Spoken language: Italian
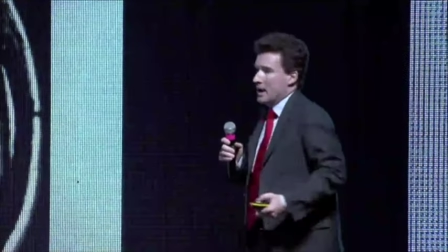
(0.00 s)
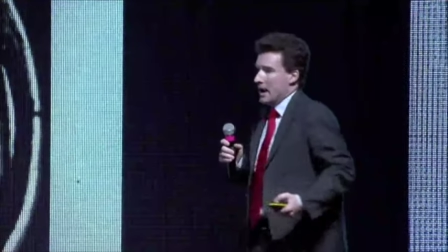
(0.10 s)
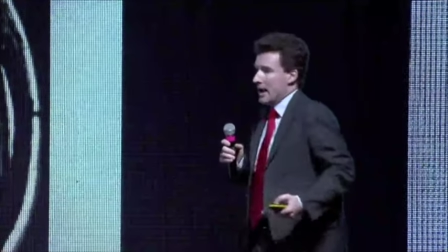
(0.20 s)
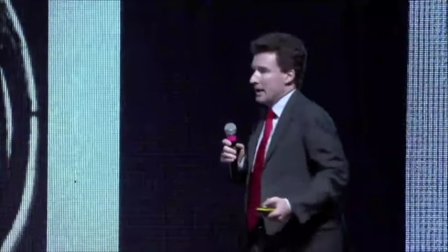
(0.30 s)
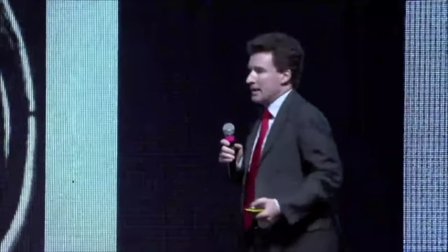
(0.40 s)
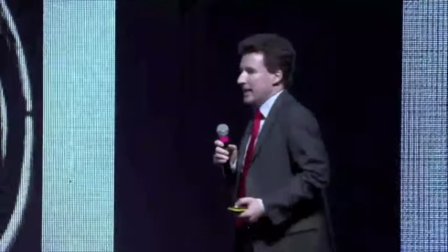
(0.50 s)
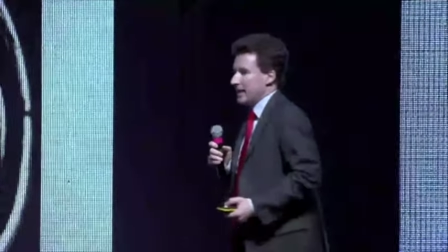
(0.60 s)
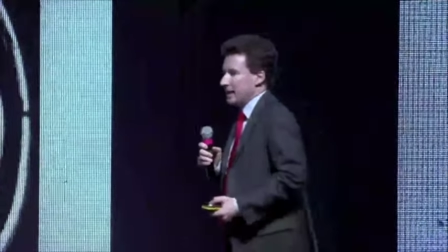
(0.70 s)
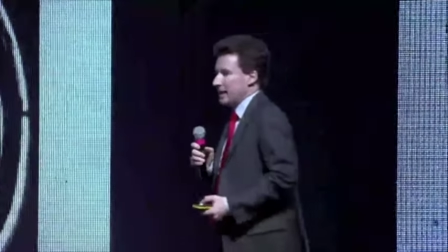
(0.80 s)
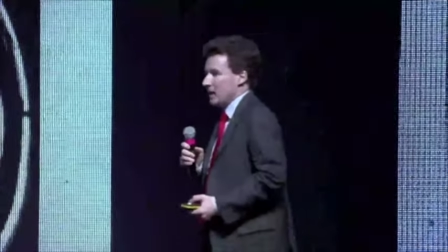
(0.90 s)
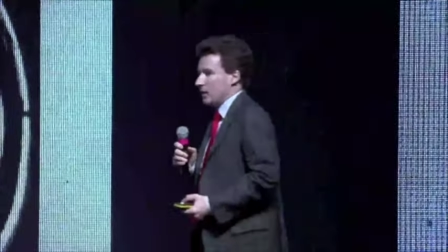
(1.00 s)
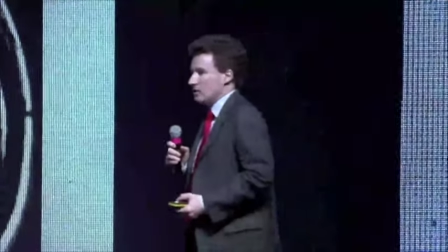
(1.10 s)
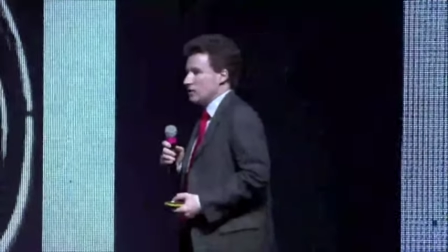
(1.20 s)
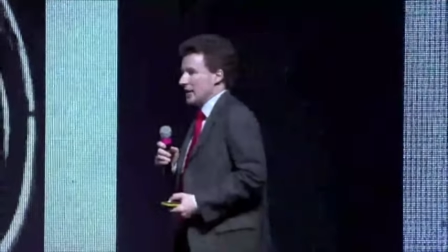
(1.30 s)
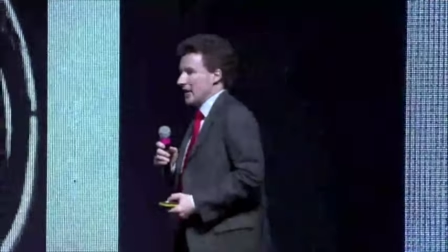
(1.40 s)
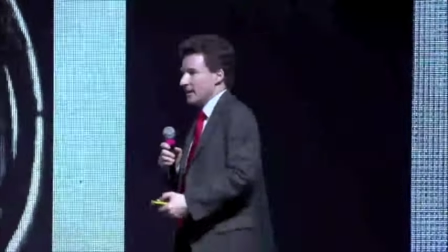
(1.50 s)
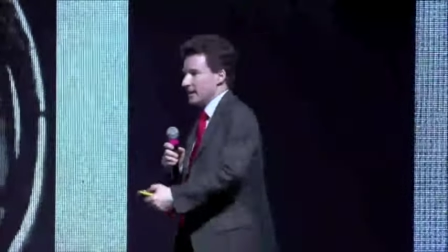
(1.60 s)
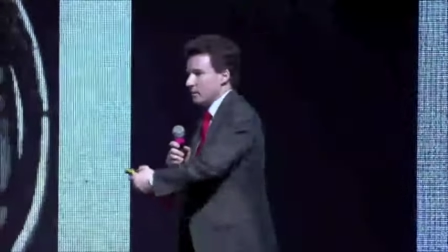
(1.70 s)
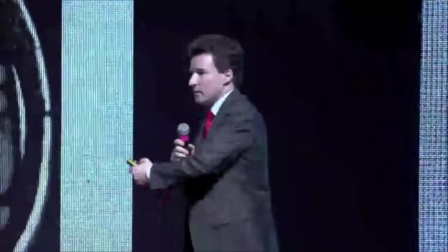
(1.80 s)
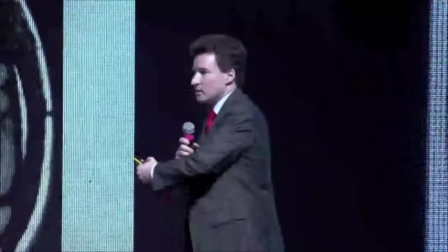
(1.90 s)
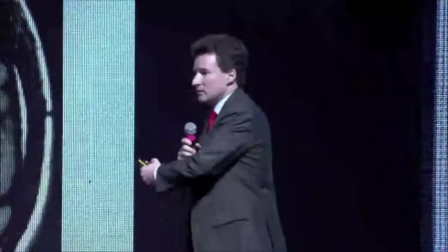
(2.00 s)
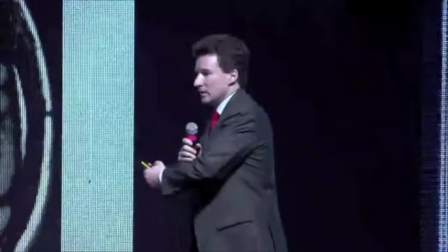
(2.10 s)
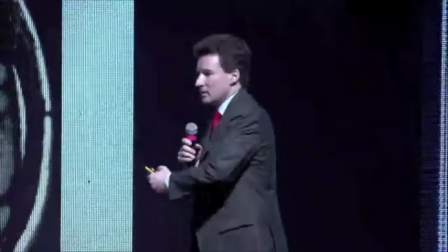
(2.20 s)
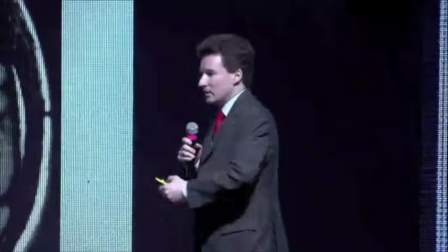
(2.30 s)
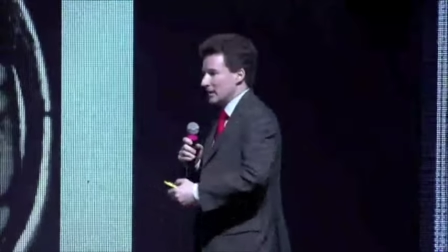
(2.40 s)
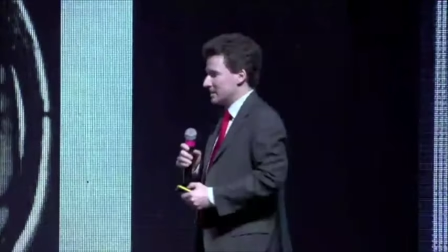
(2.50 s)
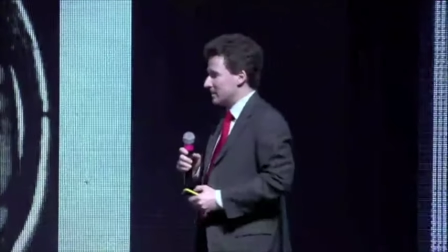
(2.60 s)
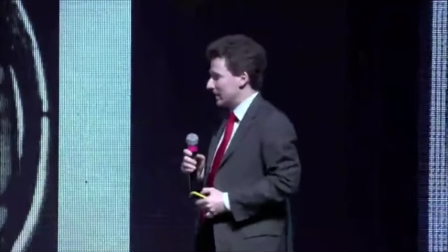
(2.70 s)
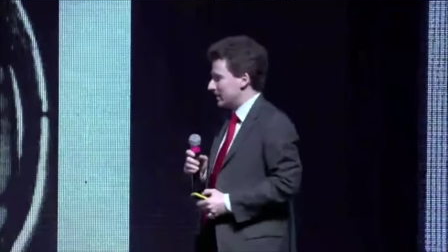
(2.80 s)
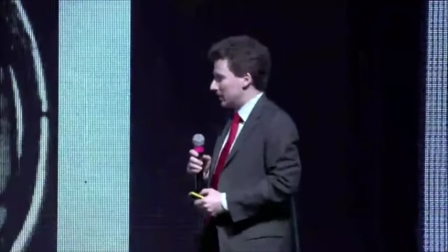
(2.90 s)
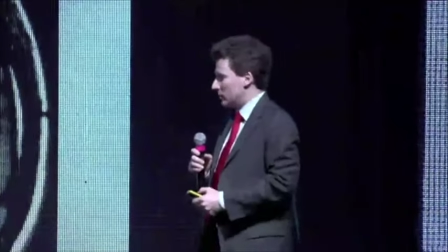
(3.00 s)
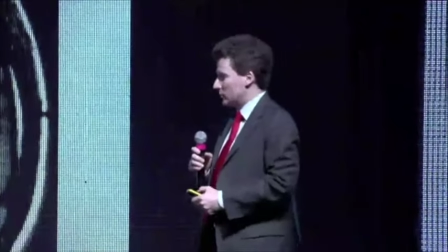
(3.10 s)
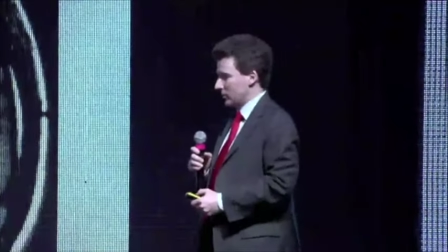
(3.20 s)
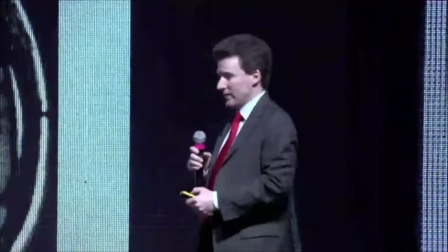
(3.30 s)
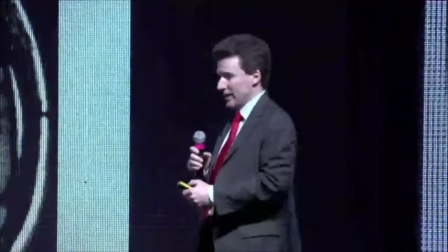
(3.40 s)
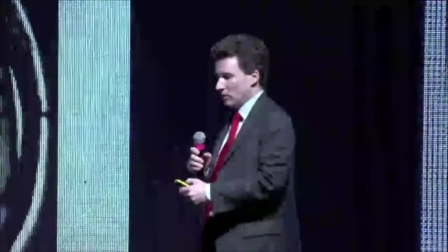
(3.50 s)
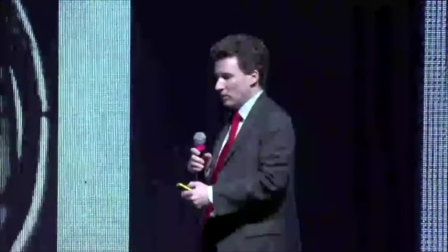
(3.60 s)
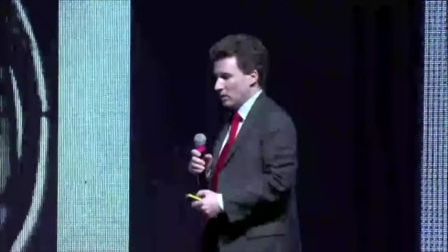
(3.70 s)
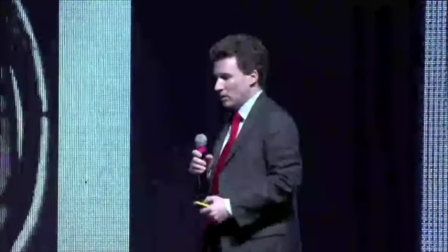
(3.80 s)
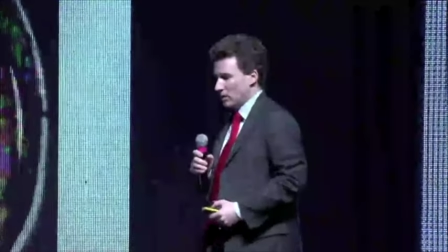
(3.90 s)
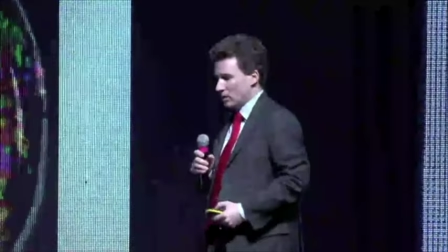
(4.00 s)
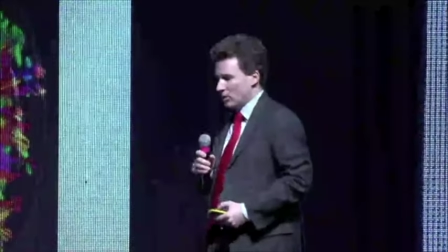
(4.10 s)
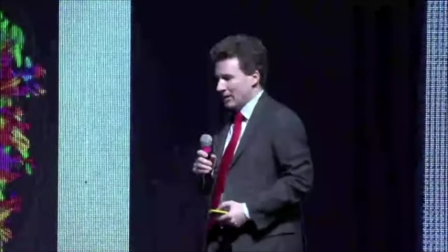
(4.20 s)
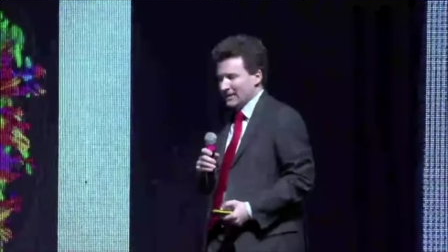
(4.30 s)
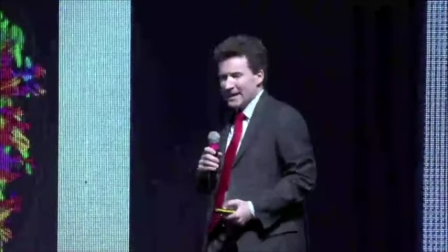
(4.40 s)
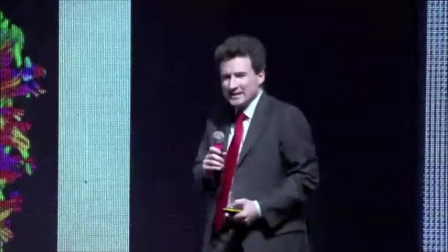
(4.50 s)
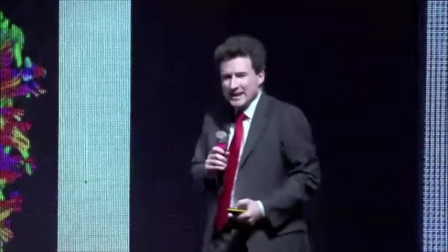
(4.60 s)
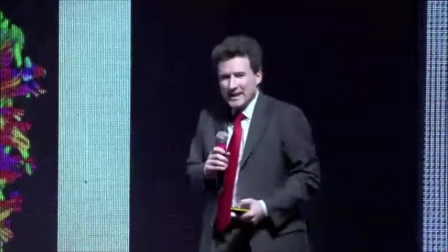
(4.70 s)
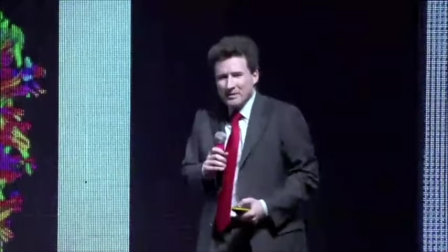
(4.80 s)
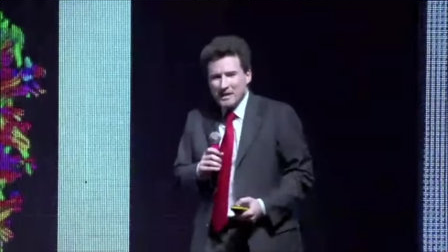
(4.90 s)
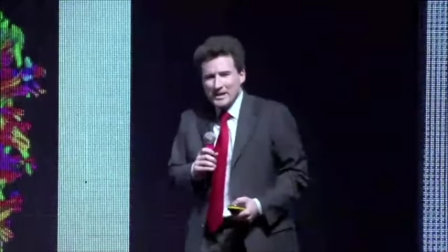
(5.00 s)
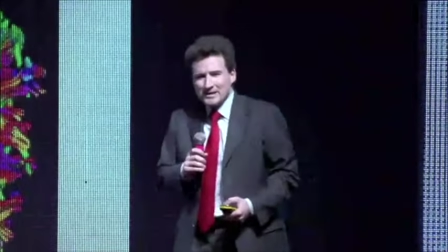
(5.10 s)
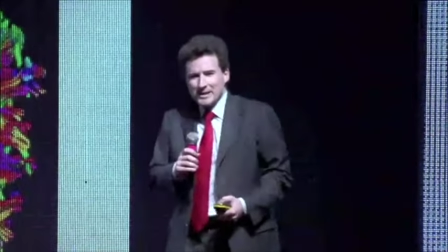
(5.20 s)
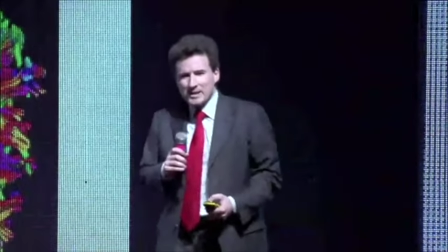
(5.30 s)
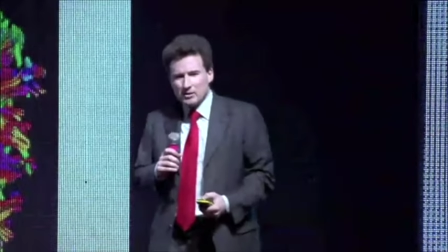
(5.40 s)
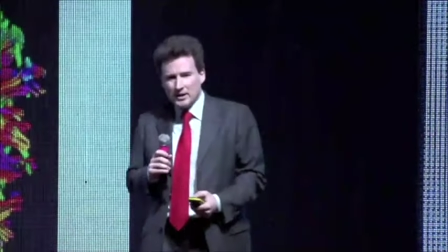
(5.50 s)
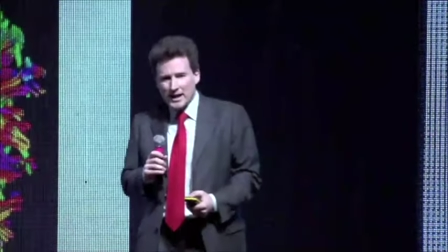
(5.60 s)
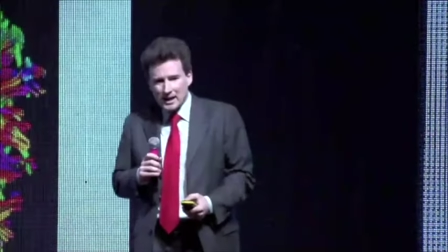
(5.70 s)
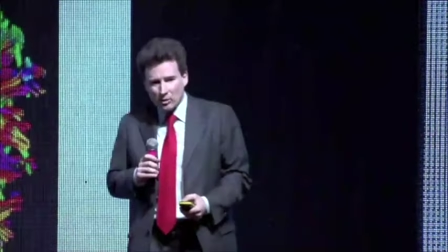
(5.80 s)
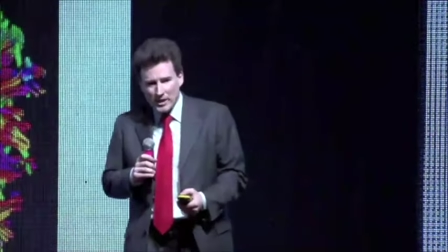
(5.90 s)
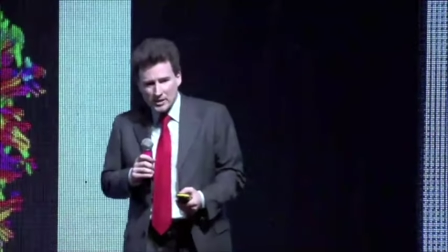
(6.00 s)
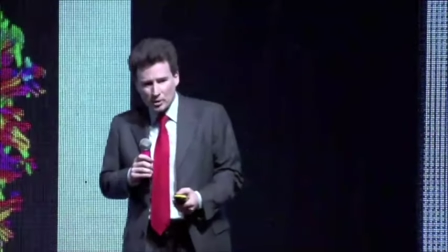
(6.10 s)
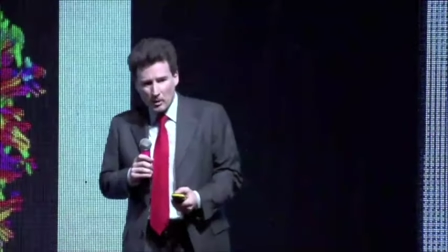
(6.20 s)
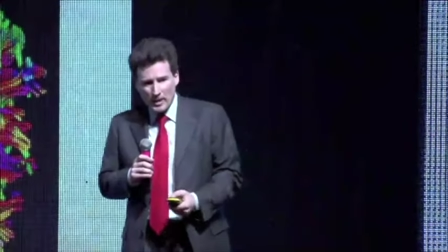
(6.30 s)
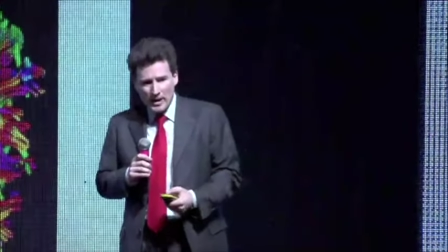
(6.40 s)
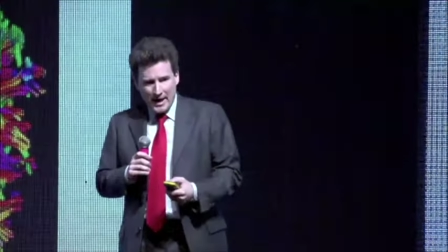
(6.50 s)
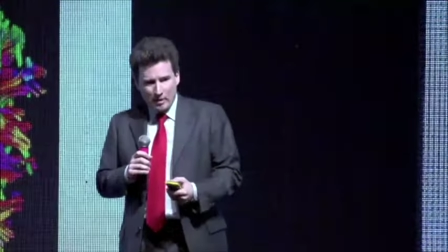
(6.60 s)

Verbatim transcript: a ieri, a oggi inedite. Questa è una risonanza magnetica di un cervello, guardate che immagine straordinaria. Questo è